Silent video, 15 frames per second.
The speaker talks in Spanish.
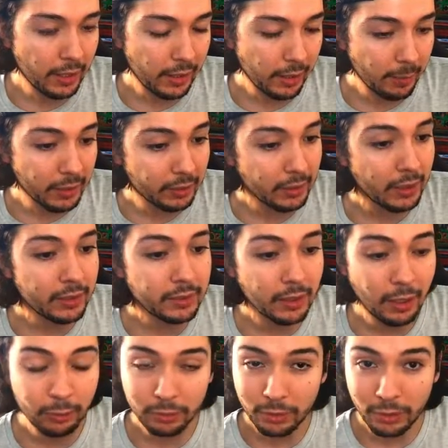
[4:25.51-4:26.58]
herramientas,
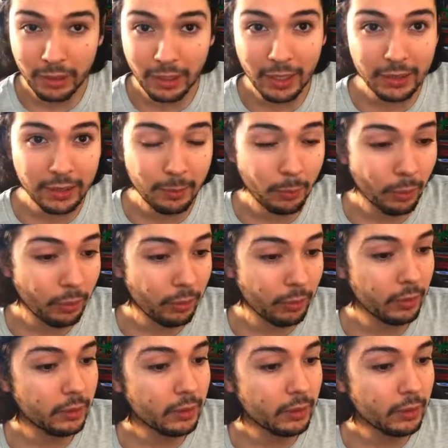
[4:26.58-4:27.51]
Autolegality Mode